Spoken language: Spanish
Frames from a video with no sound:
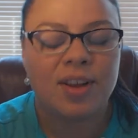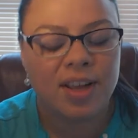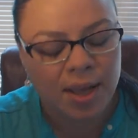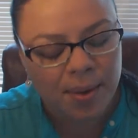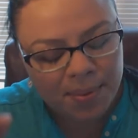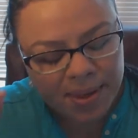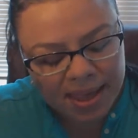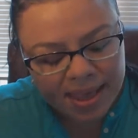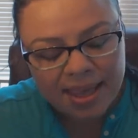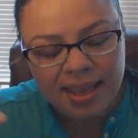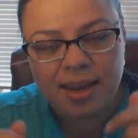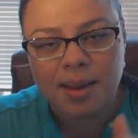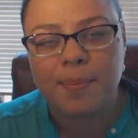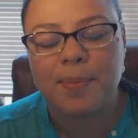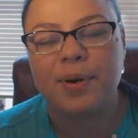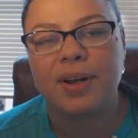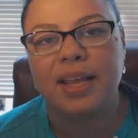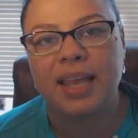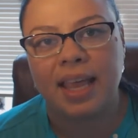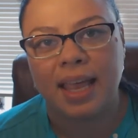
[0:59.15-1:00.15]
lo que
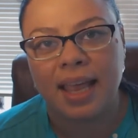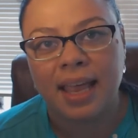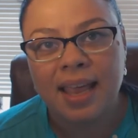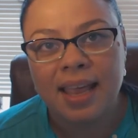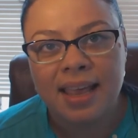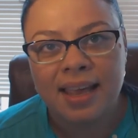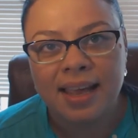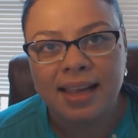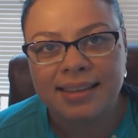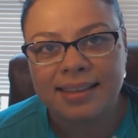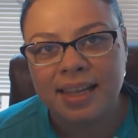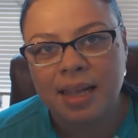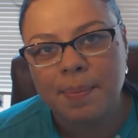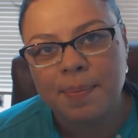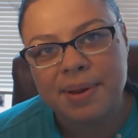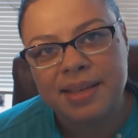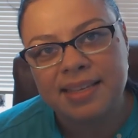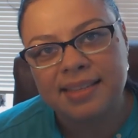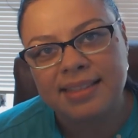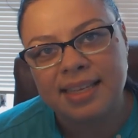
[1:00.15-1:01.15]
viene porque este es
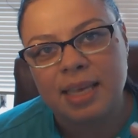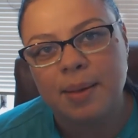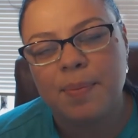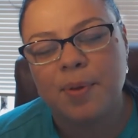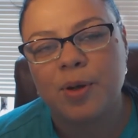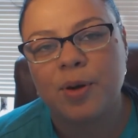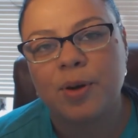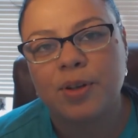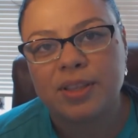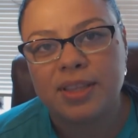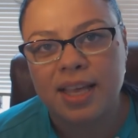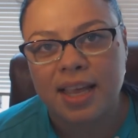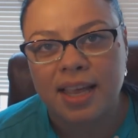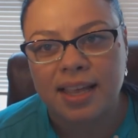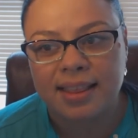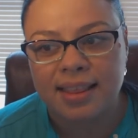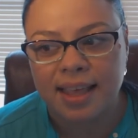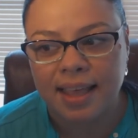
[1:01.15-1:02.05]
el principio de,